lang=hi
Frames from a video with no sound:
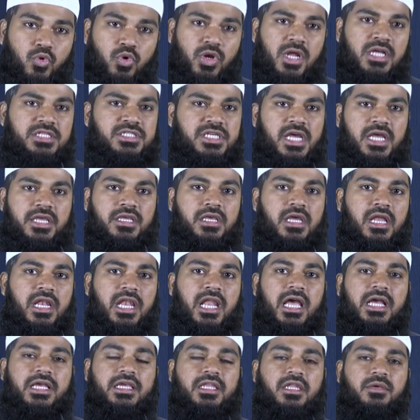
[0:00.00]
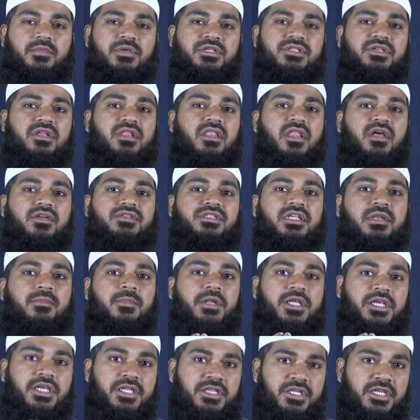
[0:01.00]
होना चाहिए अल्लाह के नबी सल्लल्लाहु अलैहि वसल्लम
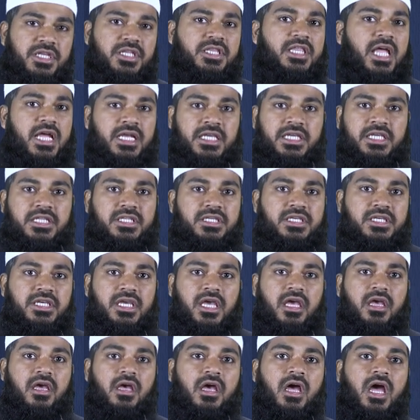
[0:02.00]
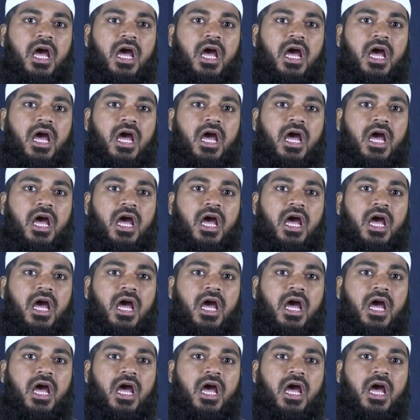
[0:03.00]
ने कितनी ताकीद की है